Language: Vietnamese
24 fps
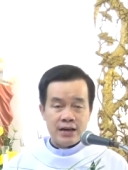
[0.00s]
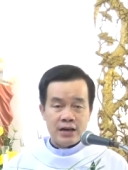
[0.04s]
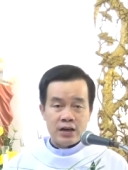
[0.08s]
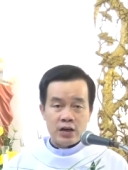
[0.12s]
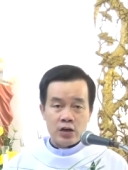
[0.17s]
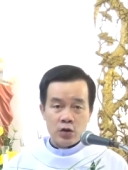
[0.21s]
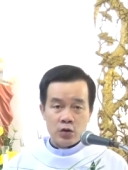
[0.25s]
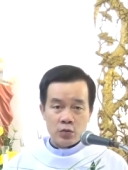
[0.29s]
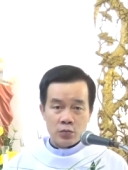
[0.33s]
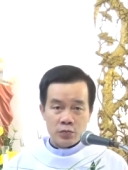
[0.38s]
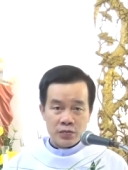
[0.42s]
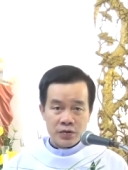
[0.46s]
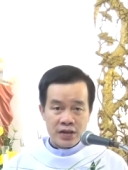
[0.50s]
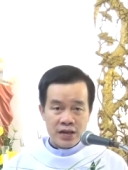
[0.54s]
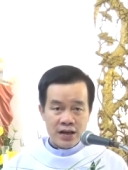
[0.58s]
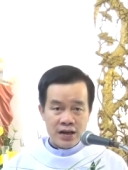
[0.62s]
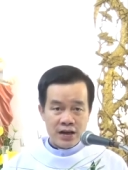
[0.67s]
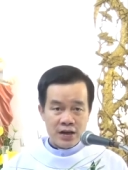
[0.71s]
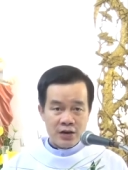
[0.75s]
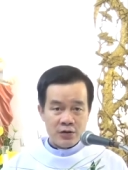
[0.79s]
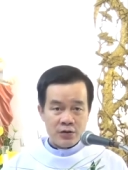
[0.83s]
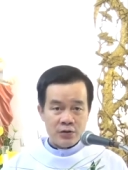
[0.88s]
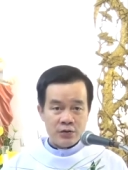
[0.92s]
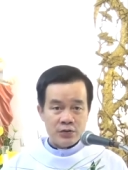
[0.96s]
cùng
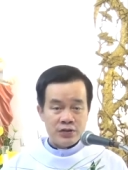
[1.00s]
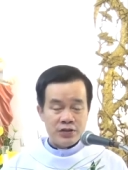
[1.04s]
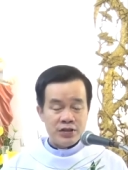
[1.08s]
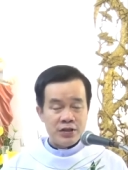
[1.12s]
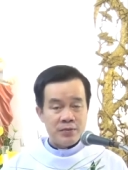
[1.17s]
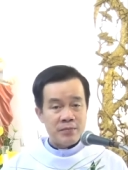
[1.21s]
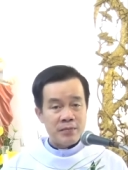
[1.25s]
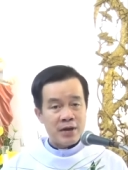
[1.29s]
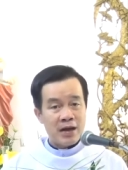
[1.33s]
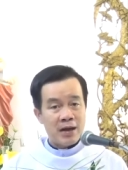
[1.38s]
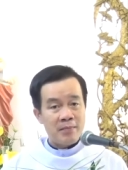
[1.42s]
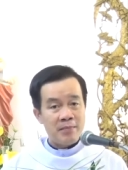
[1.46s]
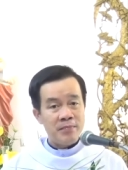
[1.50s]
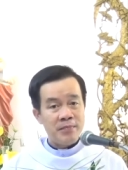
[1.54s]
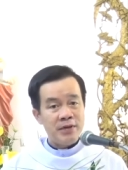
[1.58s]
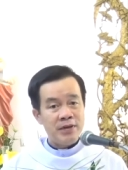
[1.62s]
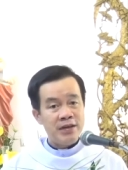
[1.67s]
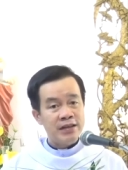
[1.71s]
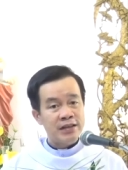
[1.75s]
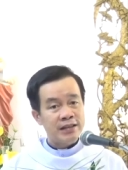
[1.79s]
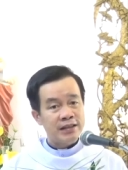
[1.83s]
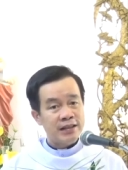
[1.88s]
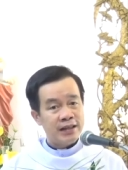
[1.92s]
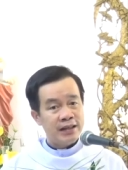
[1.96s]
nhau chiêm ngắm
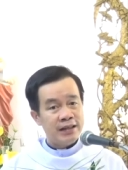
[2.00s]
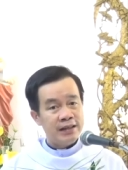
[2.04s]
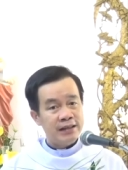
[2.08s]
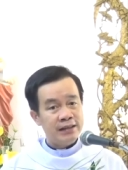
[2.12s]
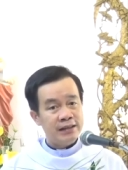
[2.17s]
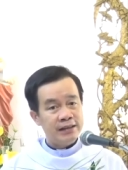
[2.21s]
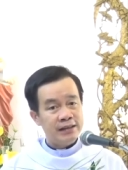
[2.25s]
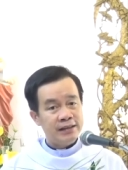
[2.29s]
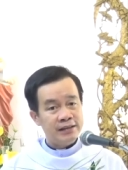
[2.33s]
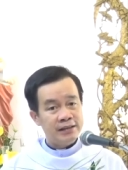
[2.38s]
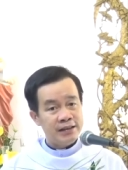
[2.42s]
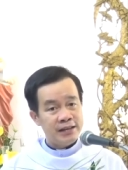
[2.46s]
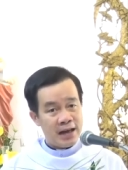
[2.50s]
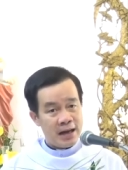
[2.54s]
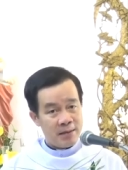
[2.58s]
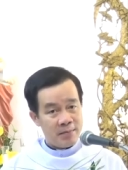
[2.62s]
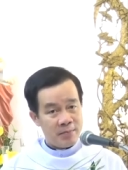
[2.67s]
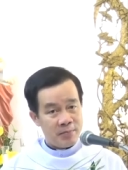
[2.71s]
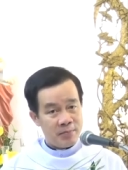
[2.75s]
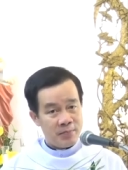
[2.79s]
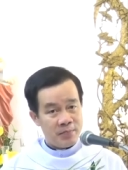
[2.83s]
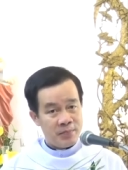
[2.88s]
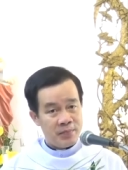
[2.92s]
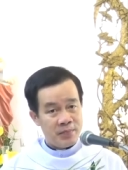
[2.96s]
đức tính thứ
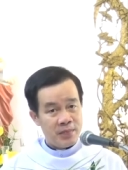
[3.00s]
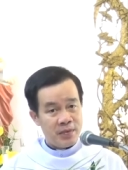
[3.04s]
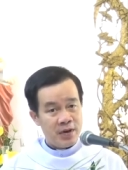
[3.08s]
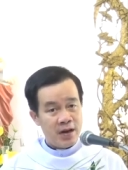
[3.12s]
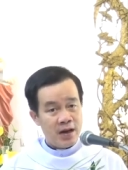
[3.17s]
năm